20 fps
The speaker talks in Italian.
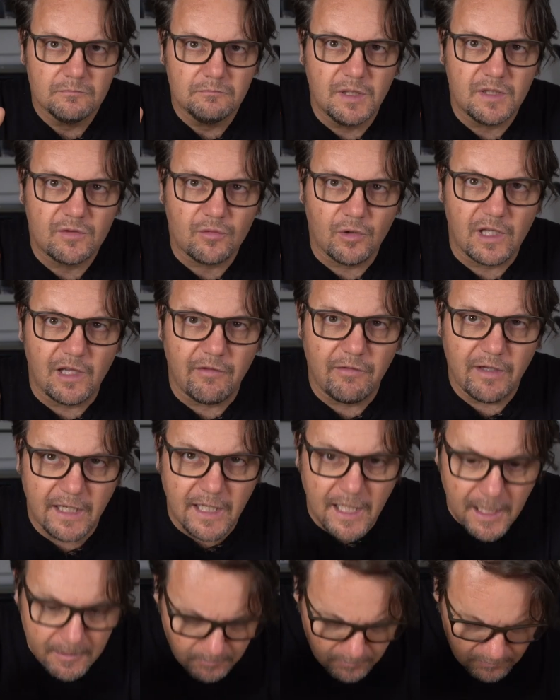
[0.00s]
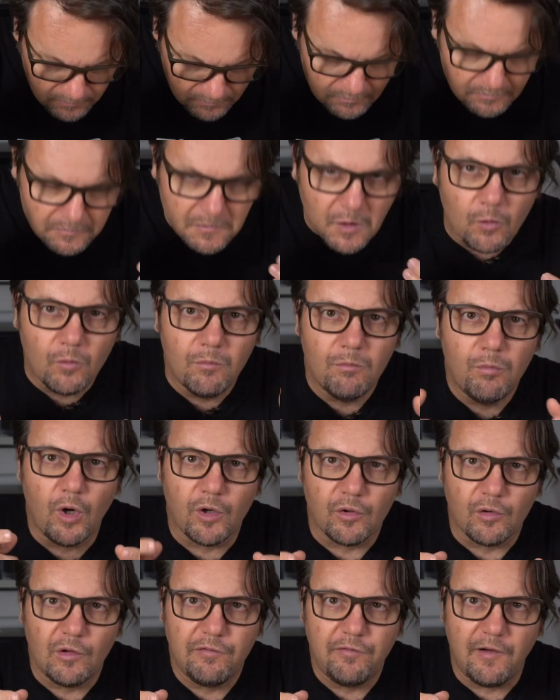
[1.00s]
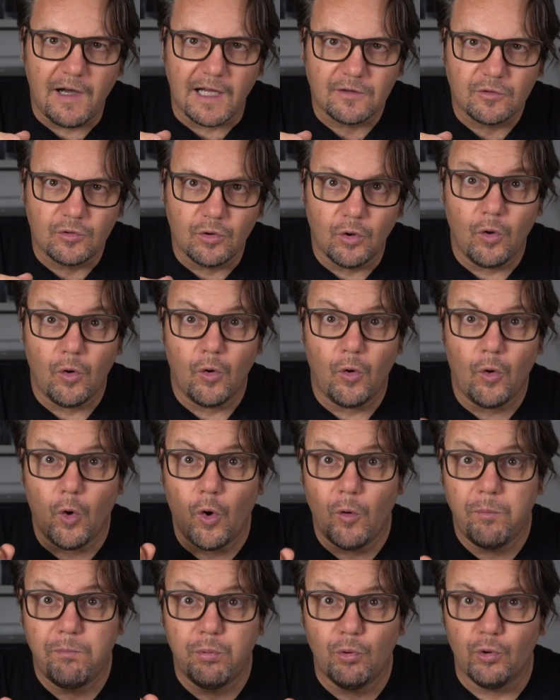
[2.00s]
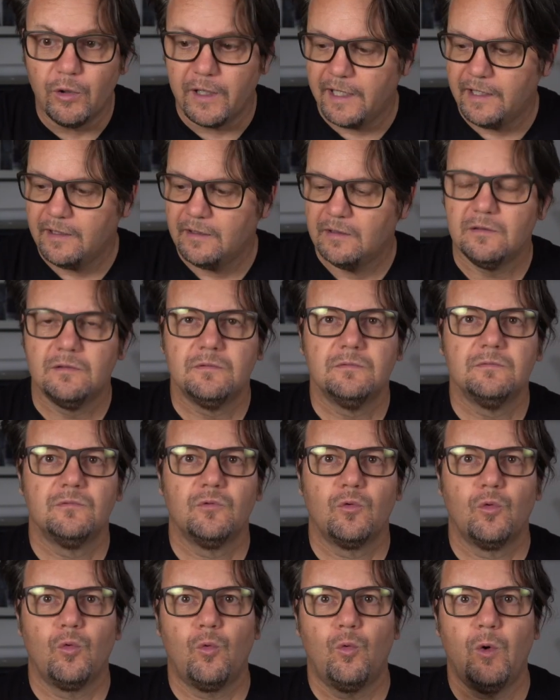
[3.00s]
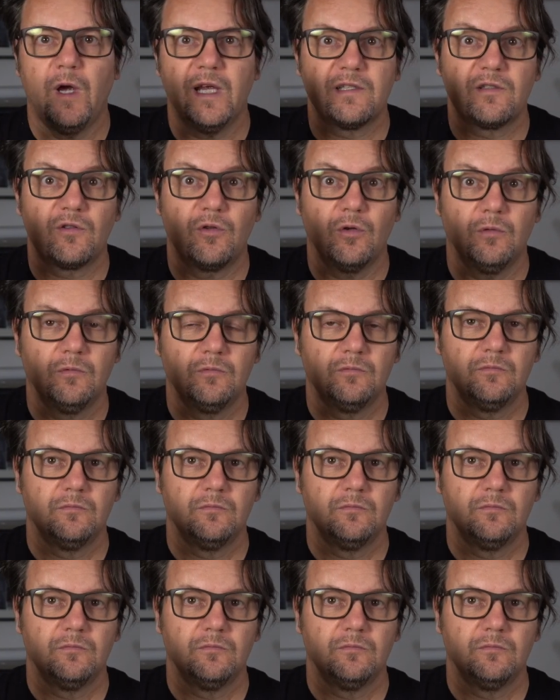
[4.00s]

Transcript: Bisogna avere un buon olfatto oppure questo,